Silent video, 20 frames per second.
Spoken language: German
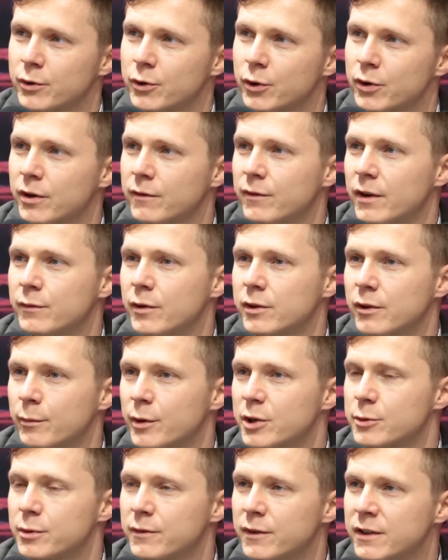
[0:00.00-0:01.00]
Bedeutet, wenn wir zum
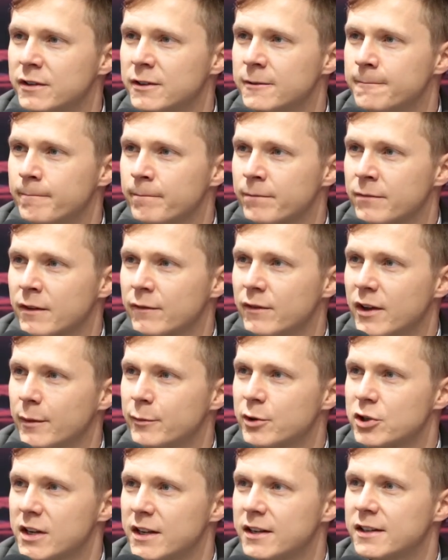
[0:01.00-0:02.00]
Beispiel wissen, wir
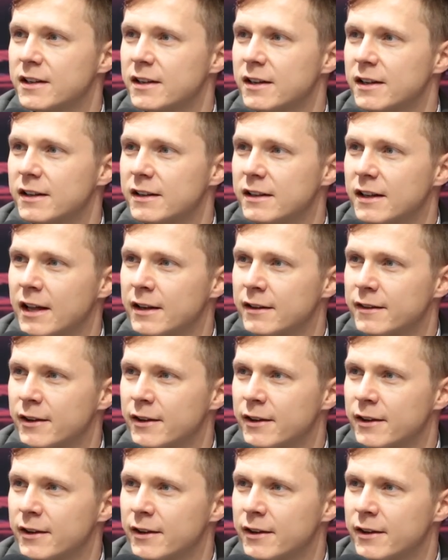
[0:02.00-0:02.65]
haben eine schlechte äh,